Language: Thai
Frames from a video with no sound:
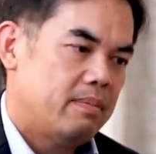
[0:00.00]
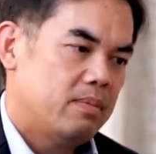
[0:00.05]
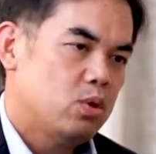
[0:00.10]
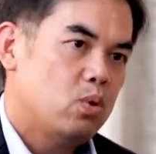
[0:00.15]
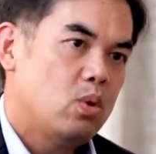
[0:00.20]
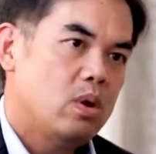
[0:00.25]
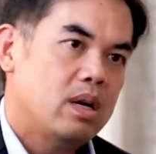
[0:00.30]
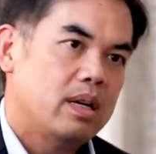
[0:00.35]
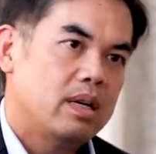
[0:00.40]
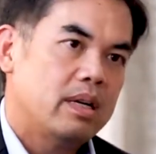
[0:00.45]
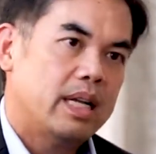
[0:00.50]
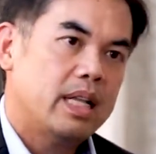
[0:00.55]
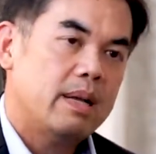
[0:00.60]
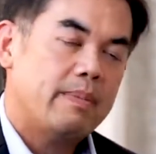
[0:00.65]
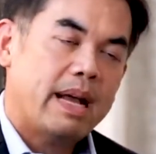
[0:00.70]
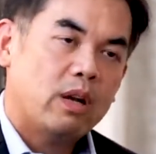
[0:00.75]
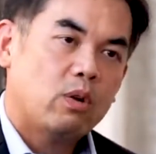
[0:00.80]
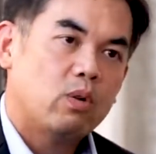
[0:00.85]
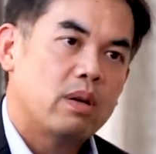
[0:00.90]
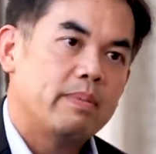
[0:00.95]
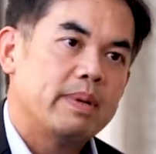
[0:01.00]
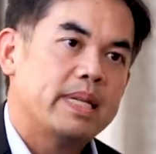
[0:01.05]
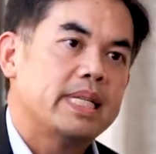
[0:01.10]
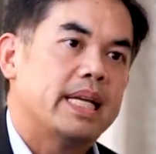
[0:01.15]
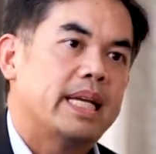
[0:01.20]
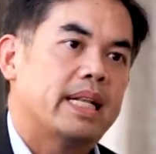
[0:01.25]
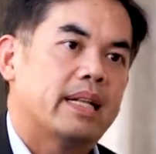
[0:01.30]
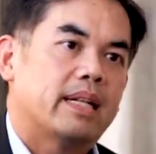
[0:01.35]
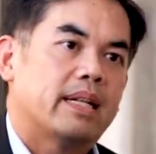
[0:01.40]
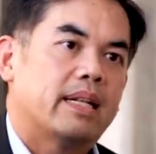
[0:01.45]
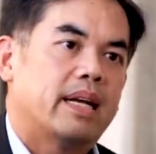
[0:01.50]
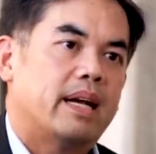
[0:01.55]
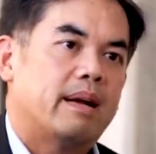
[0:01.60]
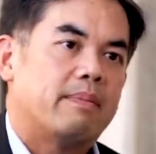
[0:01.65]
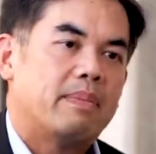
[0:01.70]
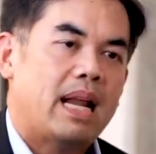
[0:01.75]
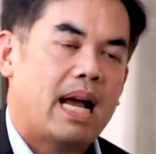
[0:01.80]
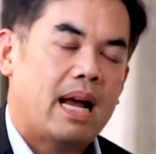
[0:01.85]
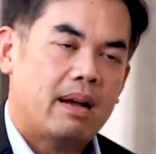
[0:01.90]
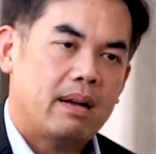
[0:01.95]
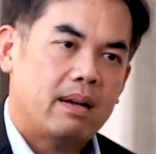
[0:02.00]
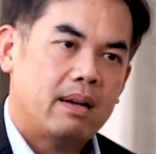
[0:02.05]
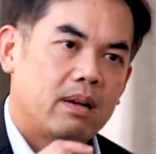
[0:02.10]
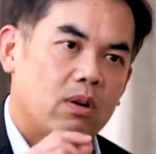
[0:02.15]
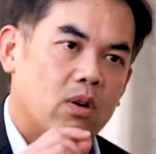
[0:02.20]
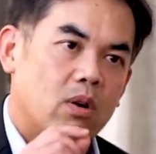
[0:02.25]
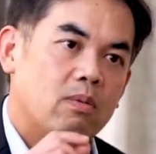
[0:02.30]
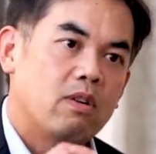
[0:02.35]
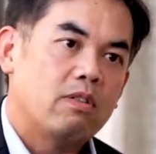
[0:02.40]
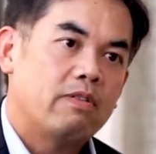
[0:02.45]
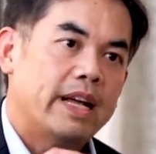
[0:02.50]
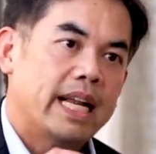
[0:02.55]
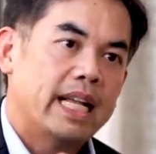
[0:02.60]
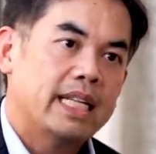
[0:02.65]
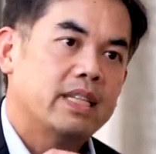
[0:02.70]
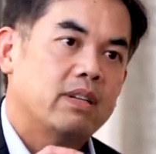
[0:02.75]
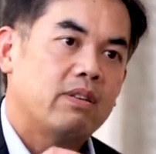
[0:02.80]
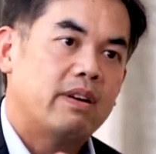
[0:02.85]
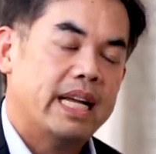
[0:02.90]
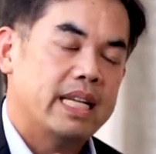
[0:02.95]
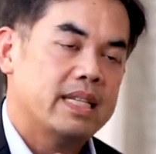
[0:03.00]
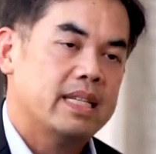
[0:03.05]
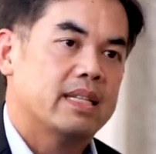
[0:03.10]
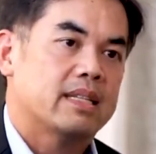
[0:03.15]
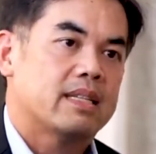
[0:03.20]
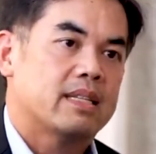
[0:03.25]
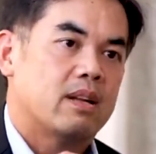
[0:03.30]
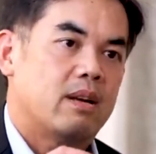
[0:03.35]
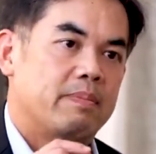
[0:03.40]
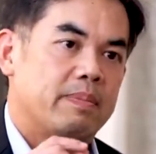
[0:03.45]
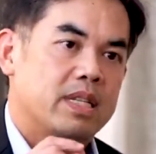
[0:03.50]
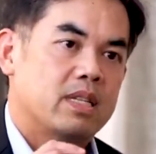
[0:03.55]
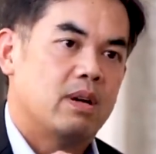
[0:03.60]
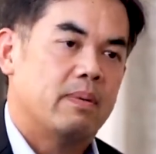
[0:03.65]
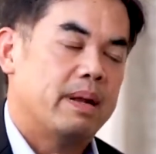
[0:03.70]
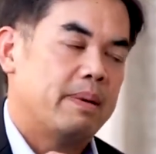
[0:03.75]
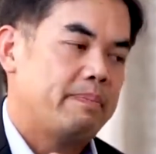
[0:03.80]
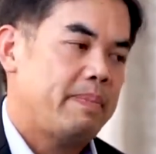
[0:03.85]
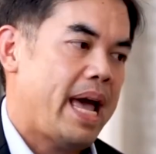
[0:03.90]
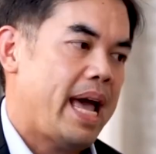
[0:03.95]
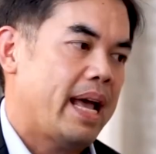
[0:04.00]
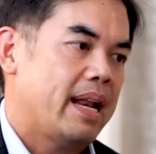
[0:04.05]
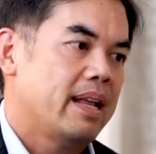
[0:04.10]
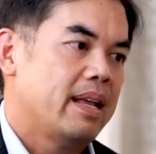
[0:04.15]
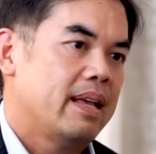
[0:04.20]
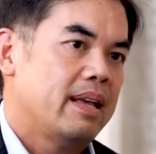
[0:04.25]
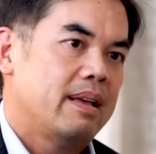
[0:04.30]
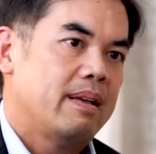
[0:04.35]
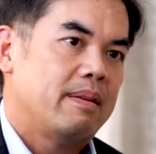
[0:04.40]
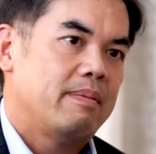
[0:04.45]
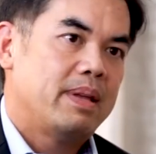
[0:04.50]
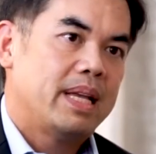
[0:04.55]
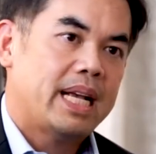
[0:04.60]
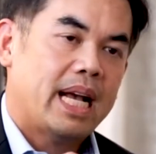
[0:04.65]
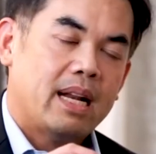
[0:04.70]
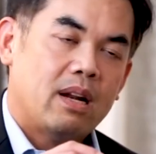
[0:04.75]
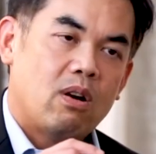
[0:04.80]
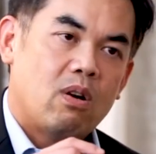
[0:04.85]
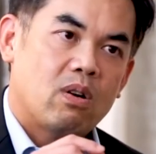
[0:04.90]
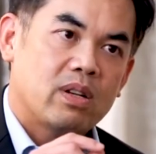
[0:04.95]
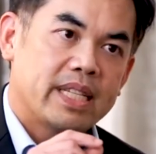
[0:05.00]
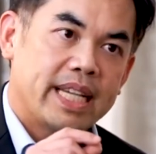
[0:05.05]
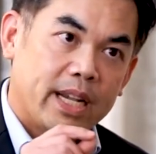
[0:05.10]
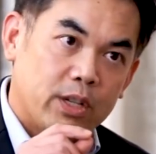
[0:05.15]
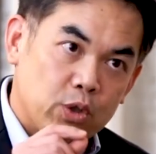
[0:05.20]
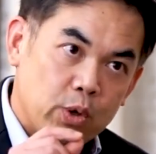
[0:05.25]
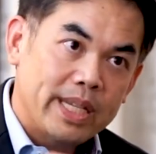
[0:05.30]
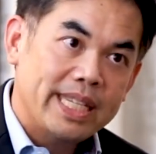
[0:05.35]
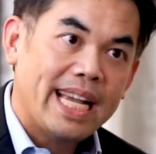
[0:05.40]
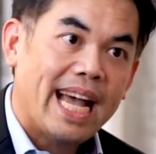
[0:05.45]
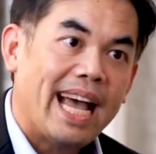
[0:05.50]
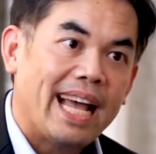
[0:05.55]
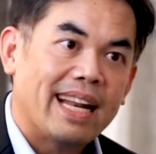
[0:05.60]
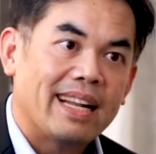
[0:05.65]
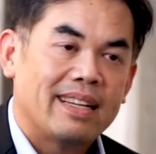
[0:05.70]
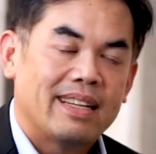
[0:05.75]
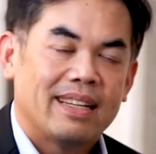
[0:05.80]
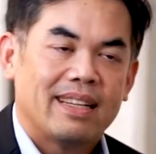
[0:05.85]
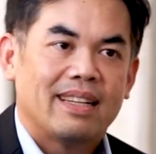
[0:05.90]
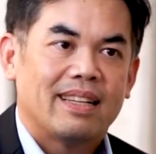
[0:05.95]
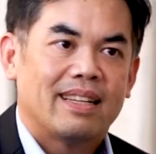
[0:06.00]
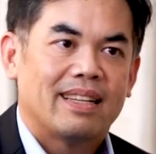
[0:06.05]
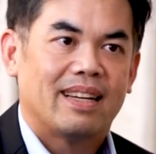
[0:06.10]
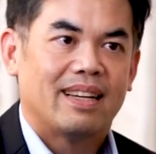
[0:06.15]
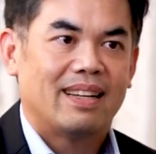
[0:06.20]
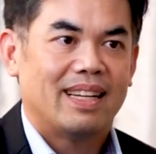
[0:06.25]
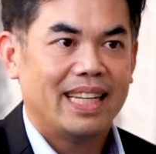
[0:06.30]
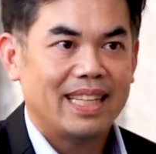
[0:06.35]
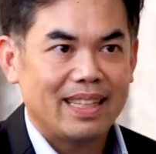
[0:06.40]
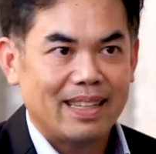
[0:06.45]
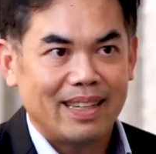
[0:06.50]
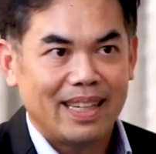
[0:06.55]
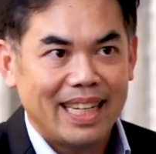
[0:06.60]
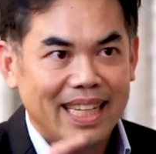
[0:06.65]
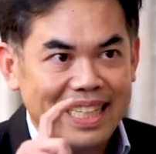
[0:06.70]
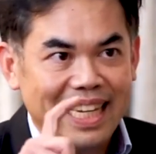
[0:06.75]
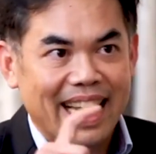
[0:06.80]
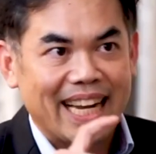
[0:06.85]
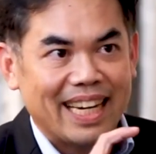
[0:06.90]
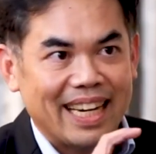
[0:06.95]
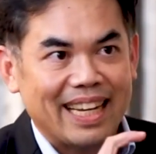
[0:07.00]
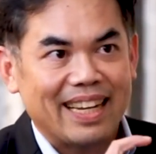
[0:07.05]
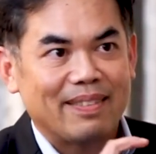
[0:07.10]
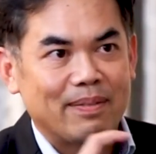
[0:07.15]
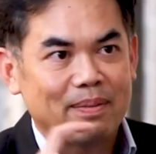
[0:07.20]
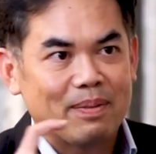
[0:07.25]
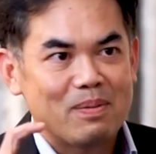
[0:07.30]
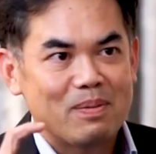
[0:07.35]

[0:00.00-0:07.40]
ช่วงรัฐบาลคุณพิสิธิ์นะครับหลัง global financial crisis ตอนปี 2008 มีการออกเช็คช่วยชาติ literally h e c k นะฮะ